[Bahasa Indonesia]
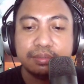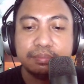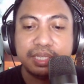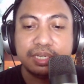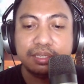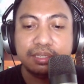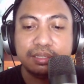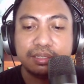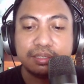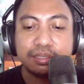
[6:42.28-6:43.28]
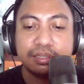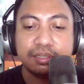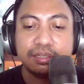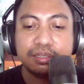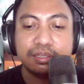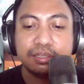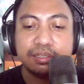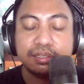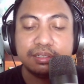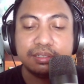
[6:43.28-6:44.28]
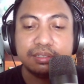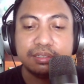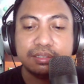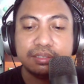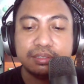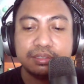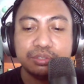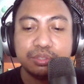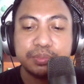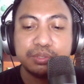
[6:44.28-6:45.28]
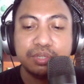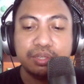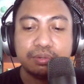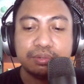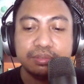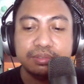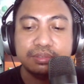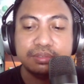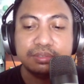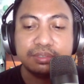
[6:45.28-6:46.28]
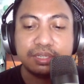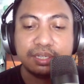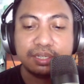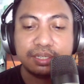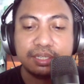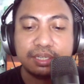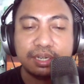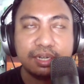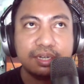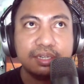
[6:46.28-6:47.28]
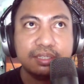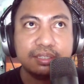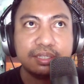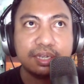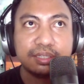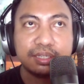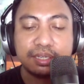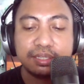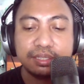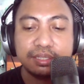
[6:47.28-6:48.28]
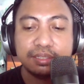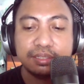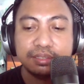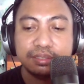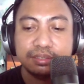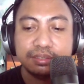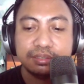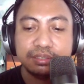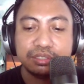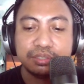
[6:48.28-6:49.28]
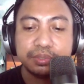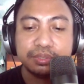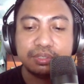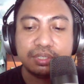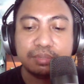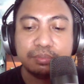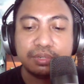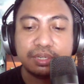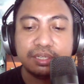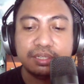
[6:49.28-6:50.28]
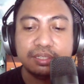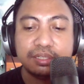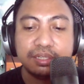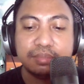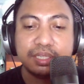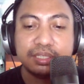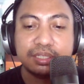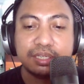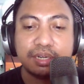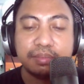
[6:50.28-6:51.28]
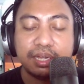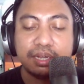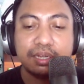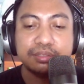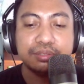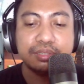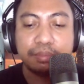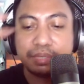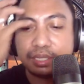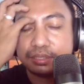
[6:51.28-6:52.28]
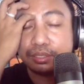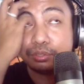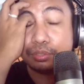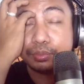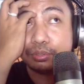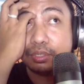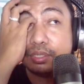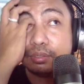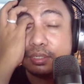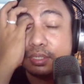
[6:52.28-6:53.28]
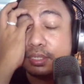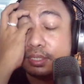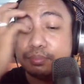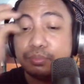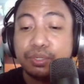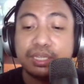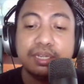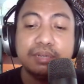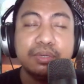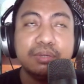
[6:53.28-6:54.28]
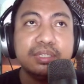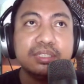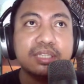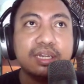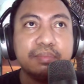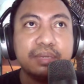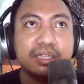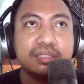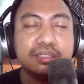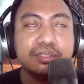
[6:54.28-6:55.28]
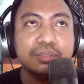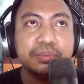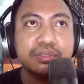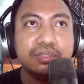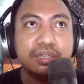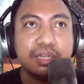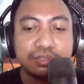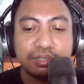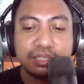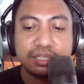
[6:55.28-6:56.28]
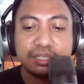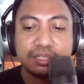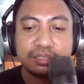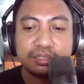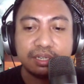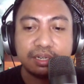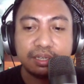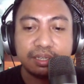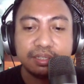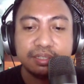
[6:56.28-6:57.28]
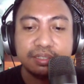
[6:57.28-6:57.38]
pilih uh, YouTube Studio. Nah, ini yang ada di tengah-tengah ini ya. YouTube Studio kita buka, ini biasanya akan mengarah langsung ke aplikasi YouTube Studio. Buat Anda yang belum install aplikasi YouTube Studio, langsung aja diinstal ya.